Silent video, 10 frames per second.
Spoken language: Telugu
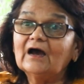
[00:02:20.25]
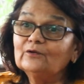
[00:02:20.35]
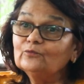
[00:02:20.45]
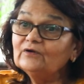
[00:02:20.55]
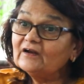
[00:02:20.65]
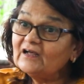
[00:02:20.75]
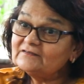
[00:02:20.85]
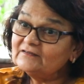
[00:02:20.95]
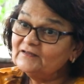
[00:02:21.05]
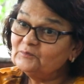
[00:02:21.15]
ఆ నూనె
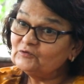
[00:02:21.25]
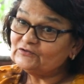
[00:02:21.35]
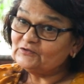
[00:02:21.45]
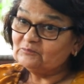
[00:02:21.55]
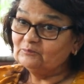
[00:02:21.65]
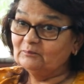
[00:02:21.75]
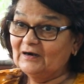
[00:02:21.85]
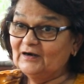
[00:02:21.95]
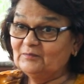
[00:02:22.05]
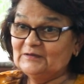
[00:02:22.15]
రాసేది నేను మొత్తం
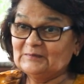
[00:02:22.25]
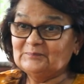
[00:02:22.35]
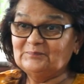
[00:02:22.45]
బండ మీద